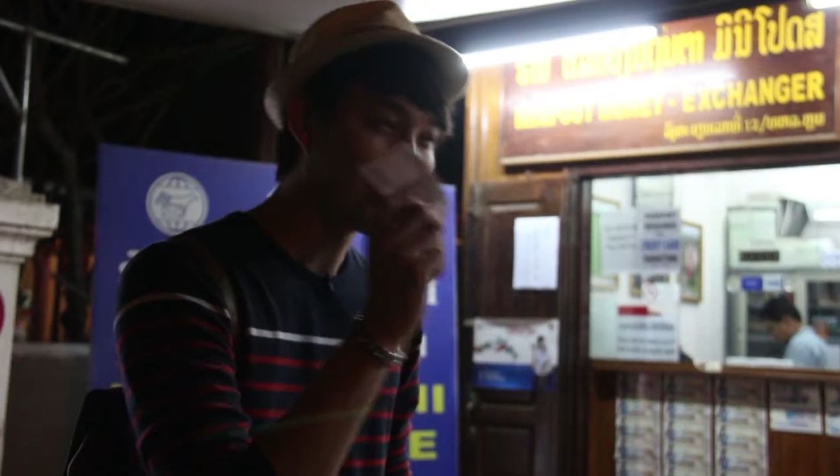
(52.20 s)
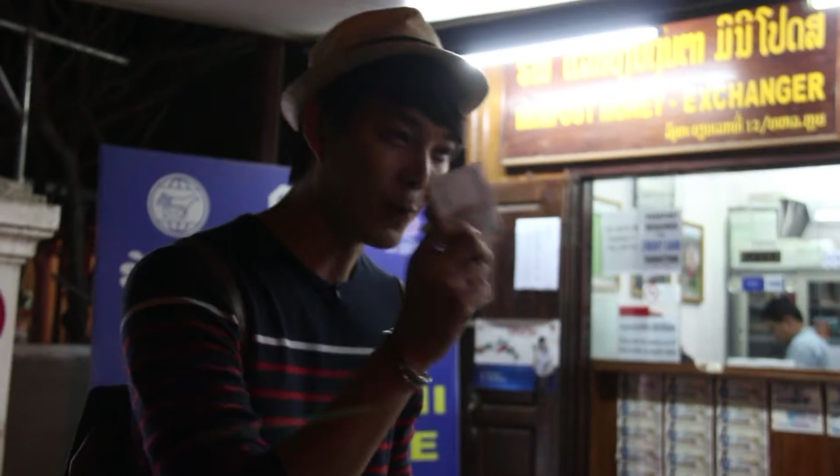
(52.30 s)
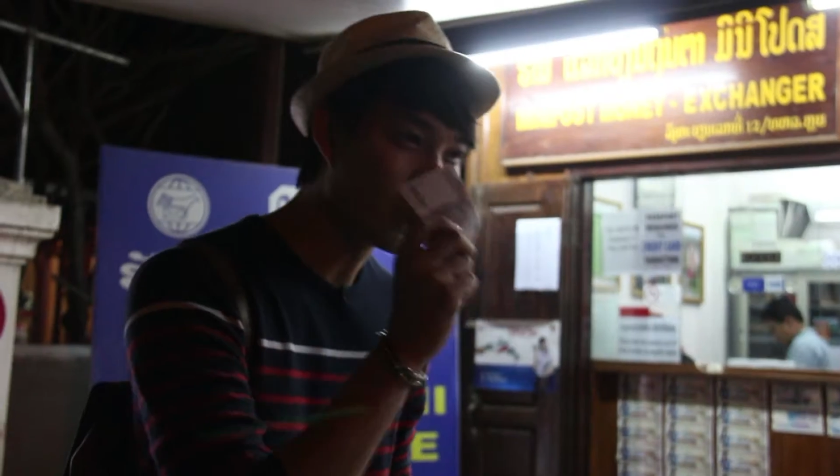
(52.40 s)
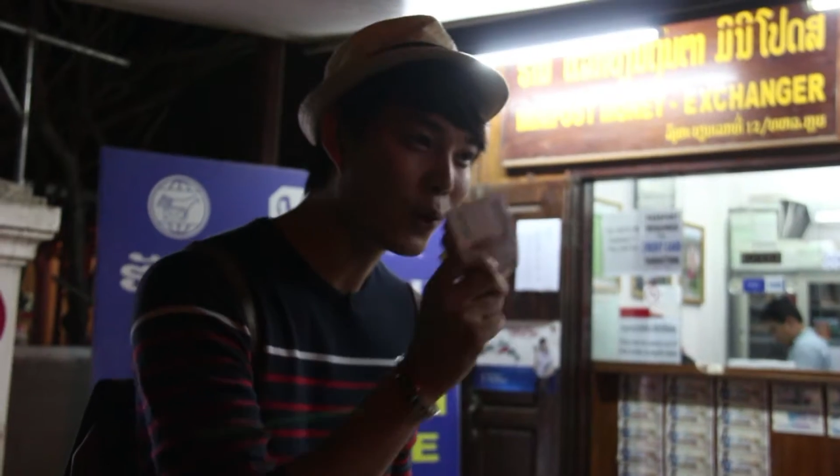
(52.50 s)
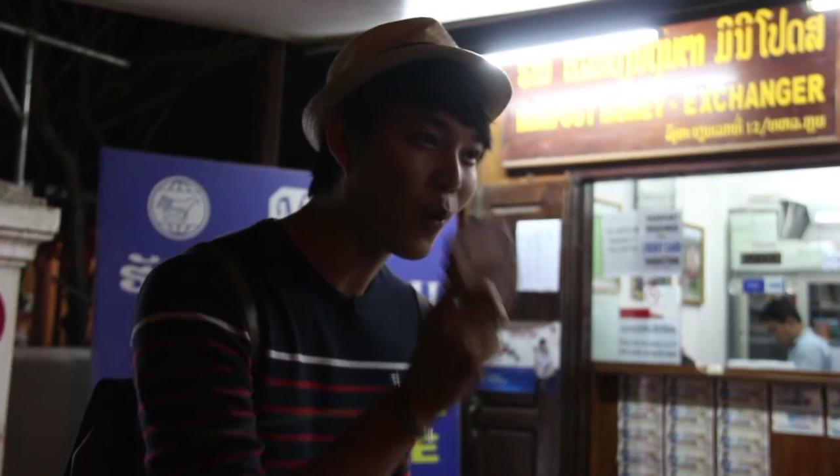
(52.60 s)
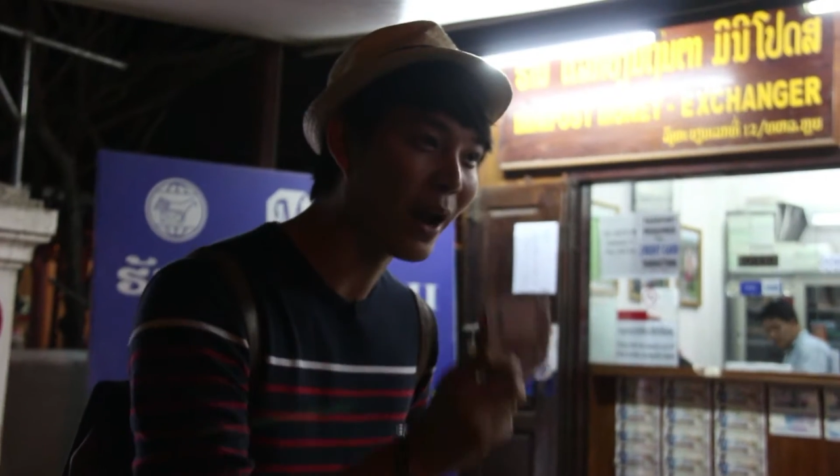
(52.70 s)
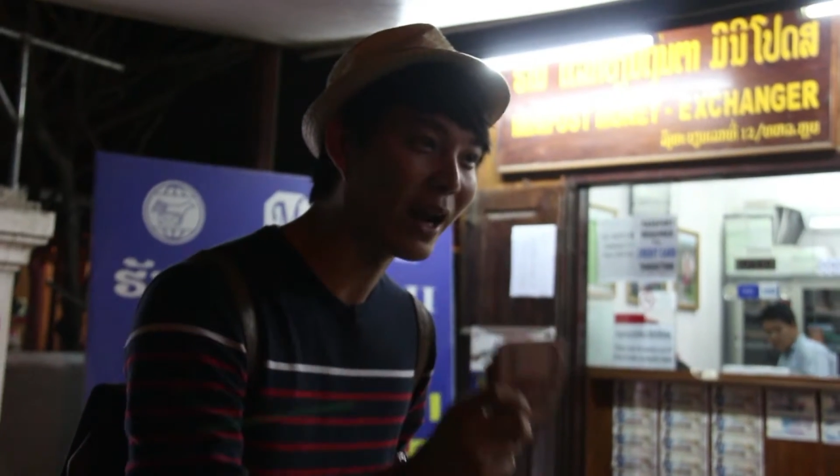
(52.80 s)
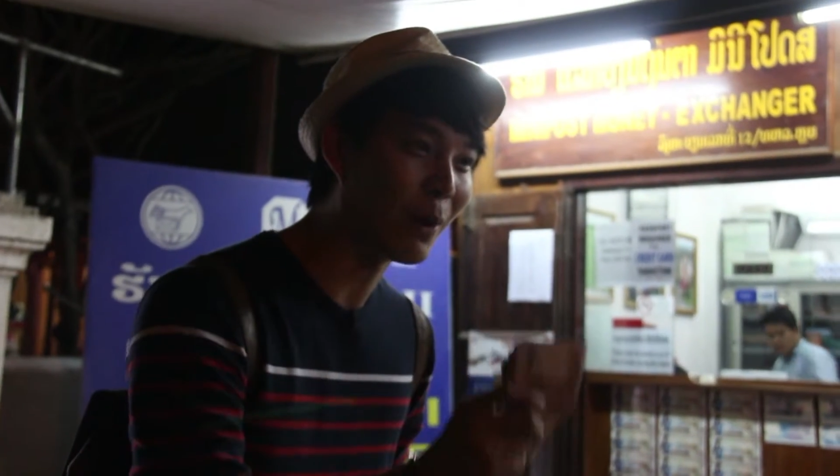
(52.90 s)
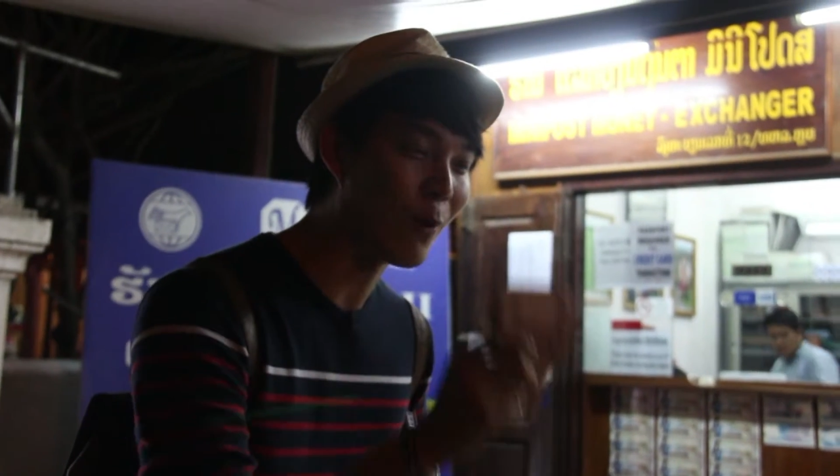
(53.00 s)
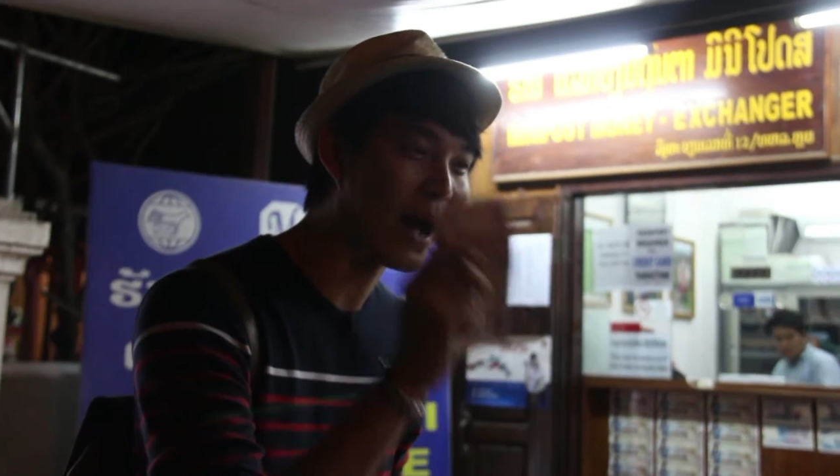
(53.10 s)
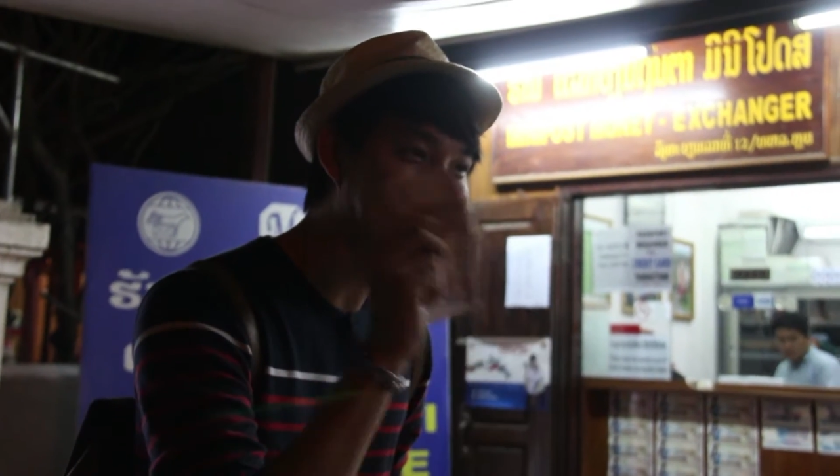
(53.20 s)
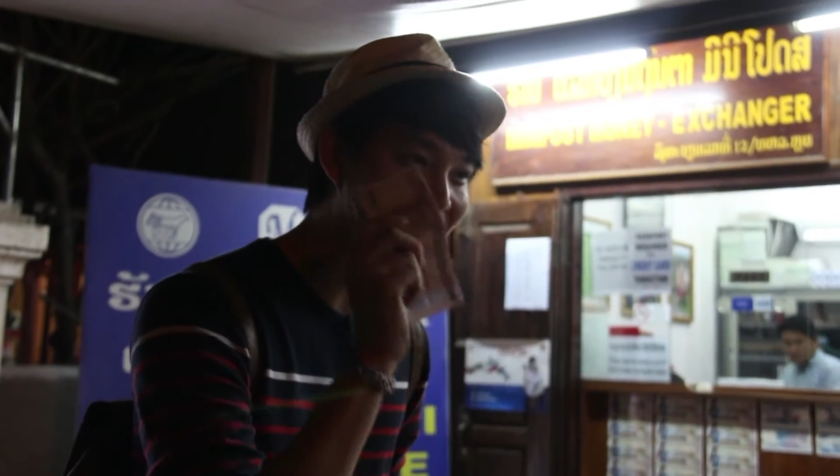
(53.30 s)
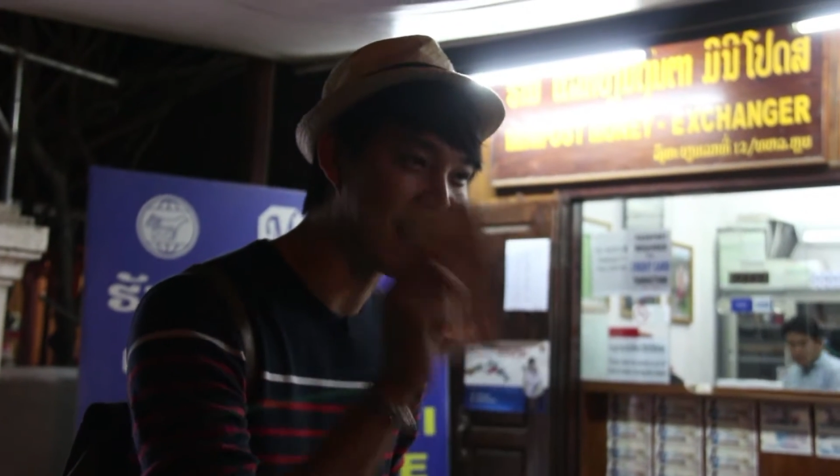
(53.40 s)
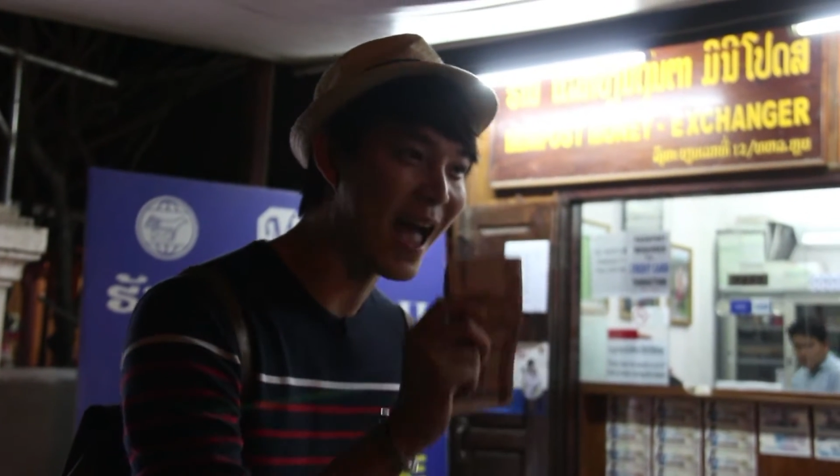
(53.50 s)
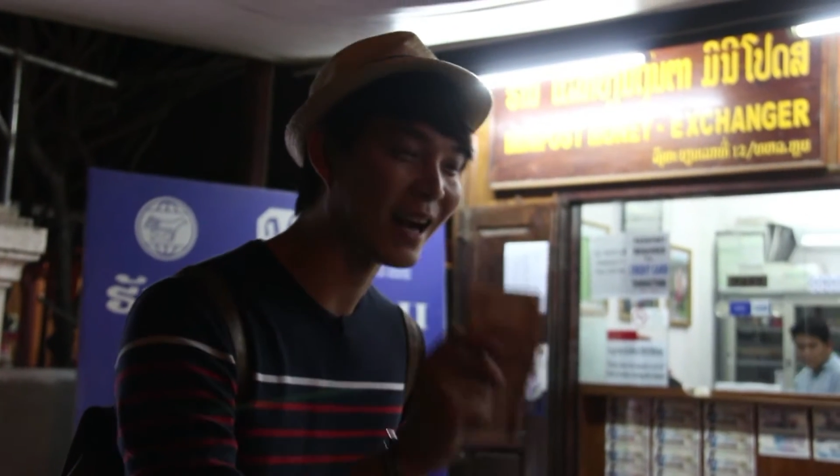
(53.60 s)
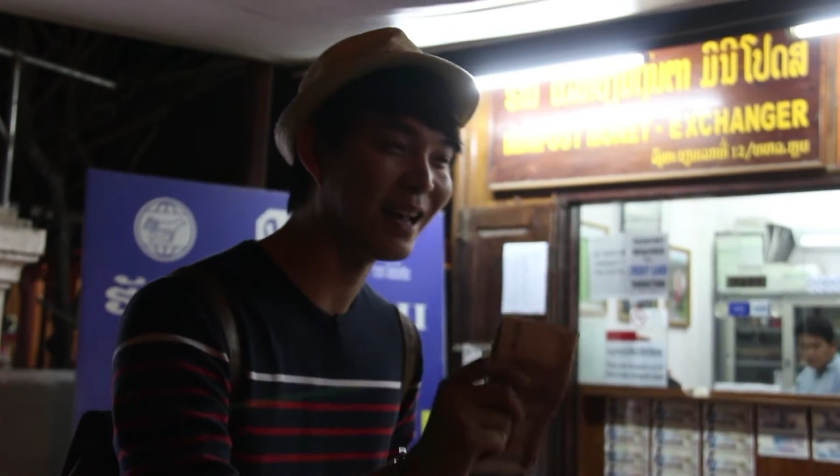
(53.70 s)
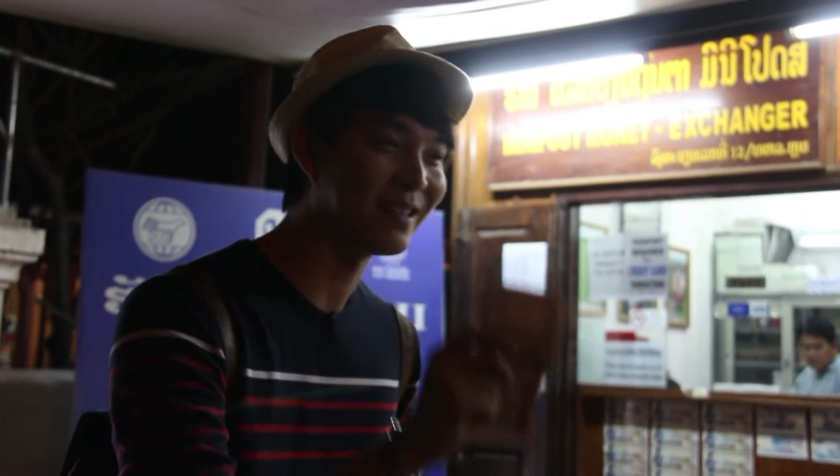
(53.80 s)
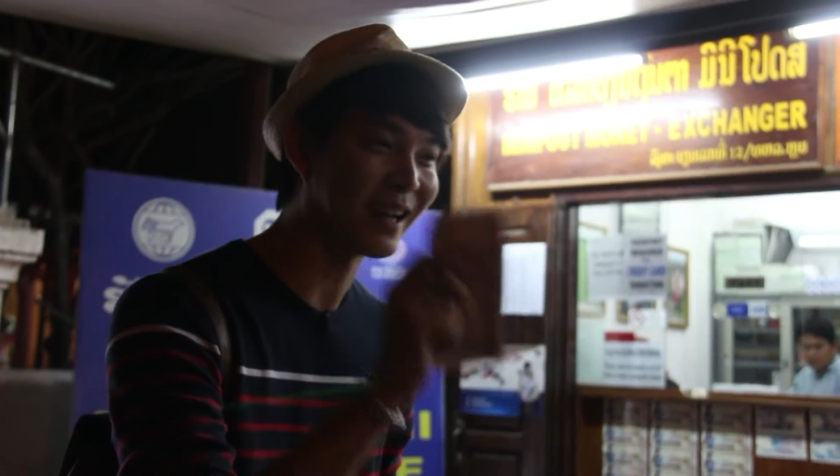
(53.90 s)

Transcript: ดี๋ยวไปดูดีกว่านะครับว่าจะแลกได้